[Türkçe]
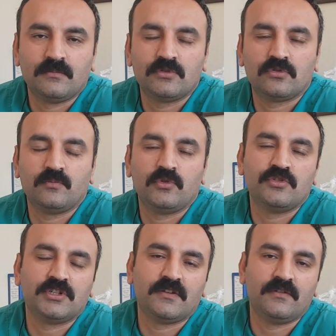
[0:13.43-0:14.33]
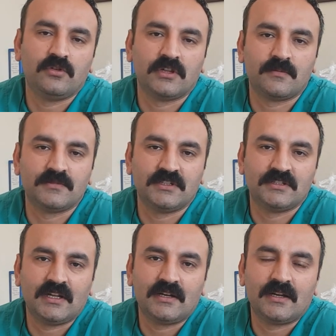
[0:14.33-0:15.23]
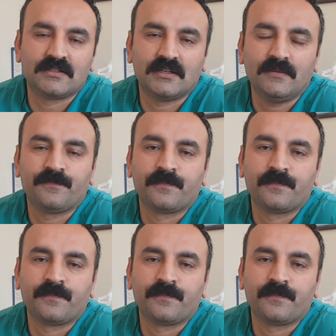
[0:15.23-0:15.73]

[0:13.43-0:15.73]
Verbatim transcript: bir, bir önceki videolarımızı izlerlerse